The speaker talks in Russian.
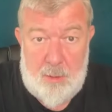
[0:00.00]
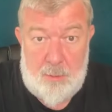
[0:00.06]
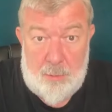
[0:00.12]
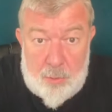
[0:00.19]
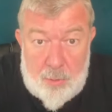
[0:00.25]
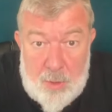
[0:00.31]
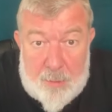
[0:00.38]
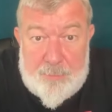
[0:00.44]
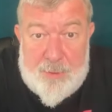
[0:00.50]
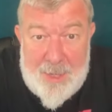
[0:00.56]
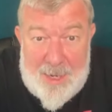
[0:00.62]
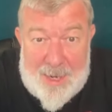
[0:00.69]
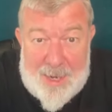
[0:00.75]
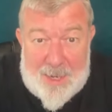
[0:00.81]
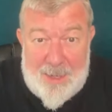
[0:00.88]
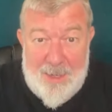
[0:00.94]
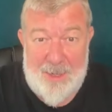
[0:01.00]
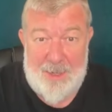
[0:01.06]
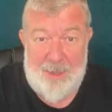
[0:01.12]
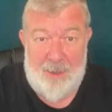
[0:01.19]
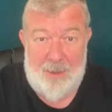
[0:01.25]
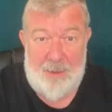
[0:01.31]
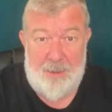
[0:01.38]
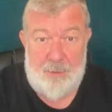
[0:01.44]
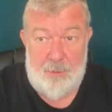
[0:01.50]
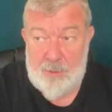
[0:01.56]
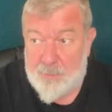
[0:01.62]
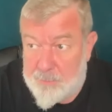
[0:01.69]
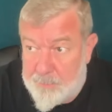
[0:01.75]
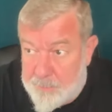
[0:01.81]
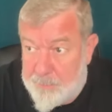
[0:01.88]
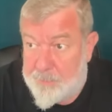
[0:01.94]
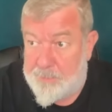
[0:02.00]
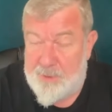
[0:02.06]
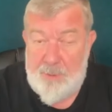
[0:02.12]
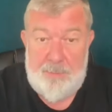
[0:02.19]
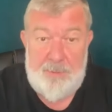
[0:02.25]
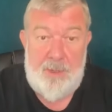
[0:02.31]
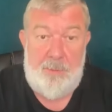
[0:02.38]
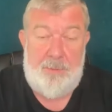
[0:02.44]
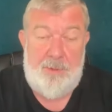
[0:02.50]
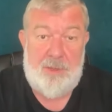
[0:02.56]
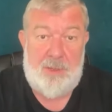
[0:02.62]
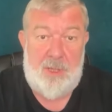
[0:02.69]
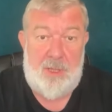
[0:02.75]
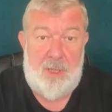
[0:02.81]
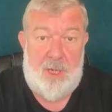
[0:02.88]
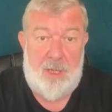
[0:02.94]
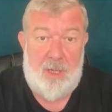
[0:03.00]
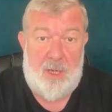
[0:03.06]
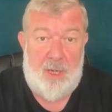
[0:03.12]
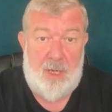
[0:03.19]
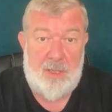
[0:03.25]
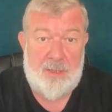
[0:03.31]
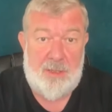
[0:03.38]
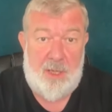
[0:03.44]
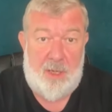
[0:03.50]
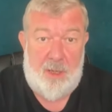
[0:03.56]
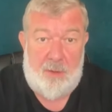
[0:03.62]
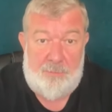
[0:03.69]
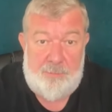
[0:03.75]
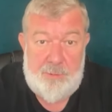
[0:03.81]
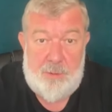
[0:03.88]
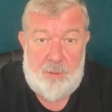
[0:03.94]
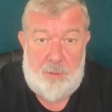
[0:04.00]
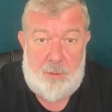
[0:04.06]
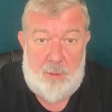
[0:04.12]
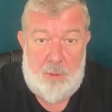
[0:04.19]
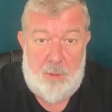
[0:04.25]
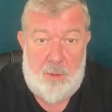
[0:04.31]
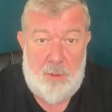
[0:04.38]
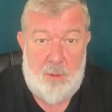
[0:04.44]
Ну там так. То есть за неподчинение расстрел. Все.